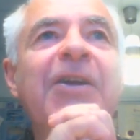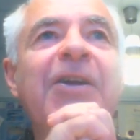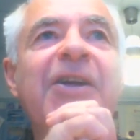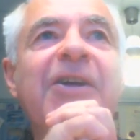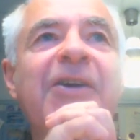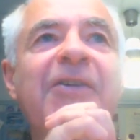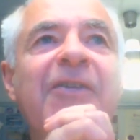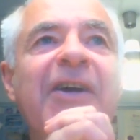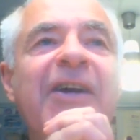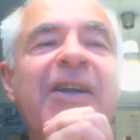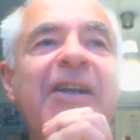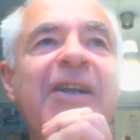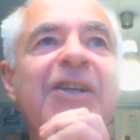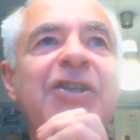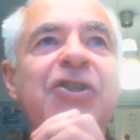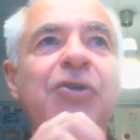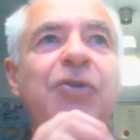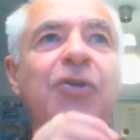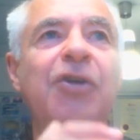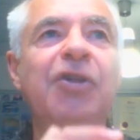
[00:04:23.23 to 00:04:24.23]
и
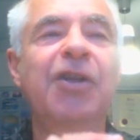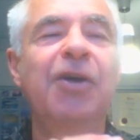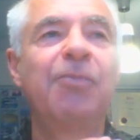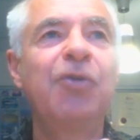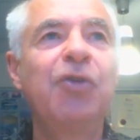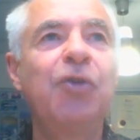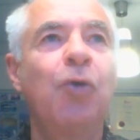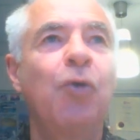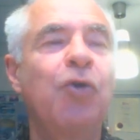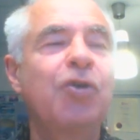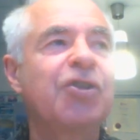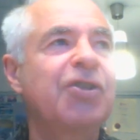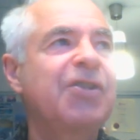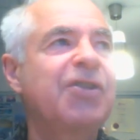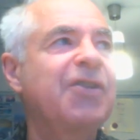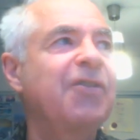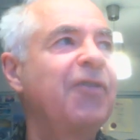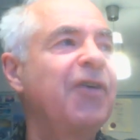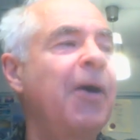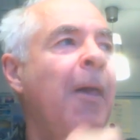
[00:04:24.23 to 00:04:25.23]
говорили, что это
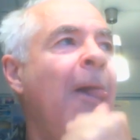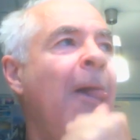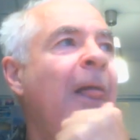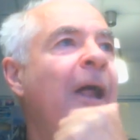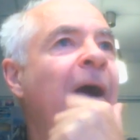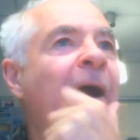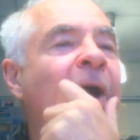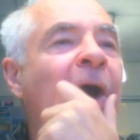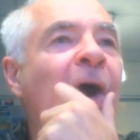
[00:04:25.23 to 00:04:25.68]
множество.